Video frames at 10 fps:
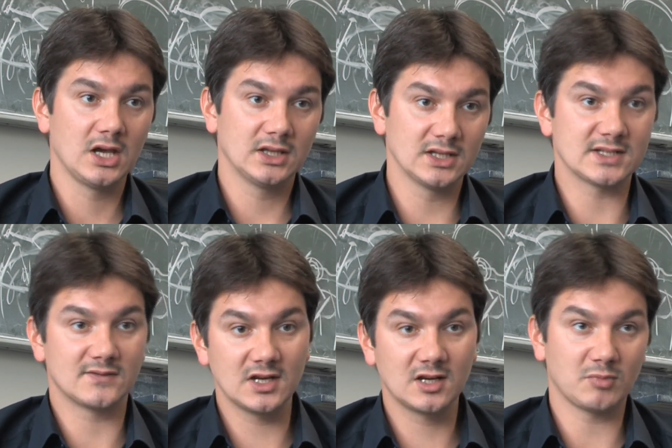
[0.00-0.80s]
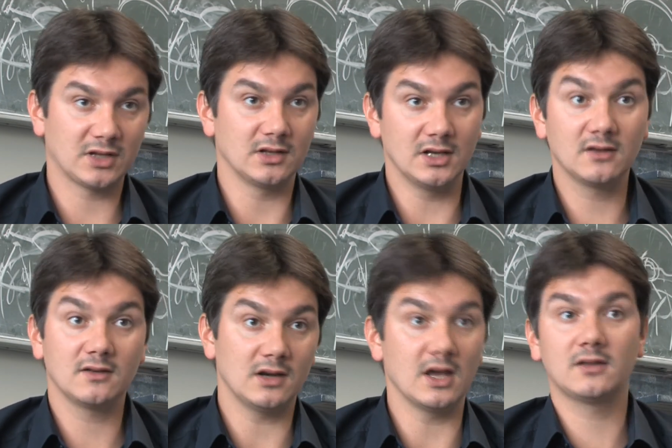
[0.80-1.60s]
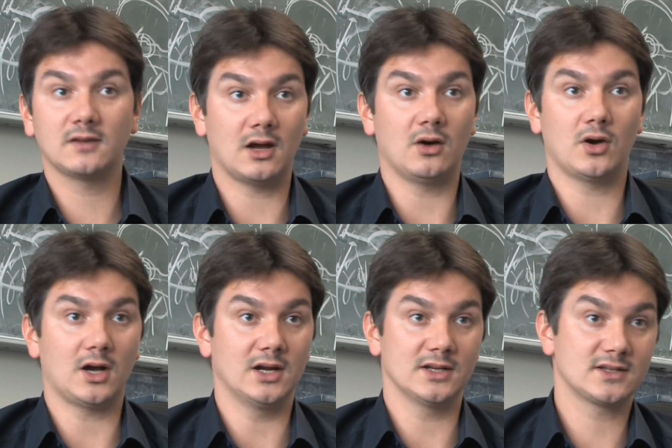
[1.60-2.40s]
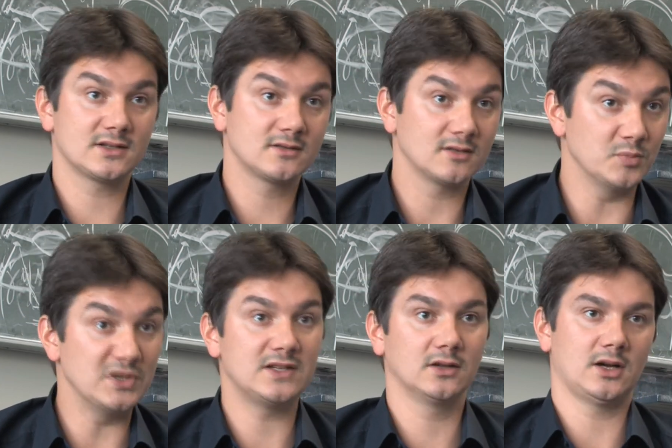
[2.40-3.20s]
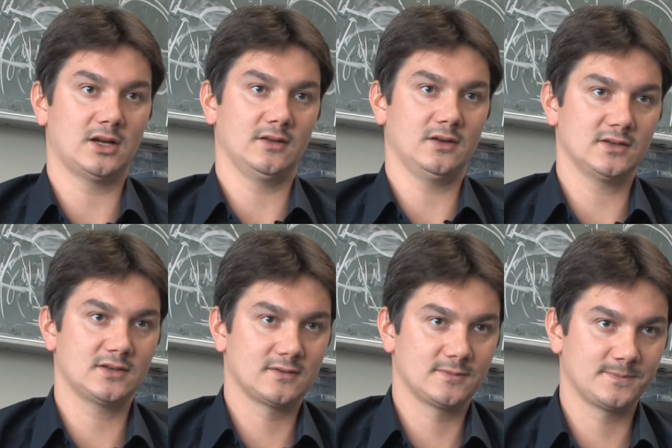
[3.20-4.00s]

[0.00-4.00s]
Deswegen man le lehrt auch alles ein bisschen anders.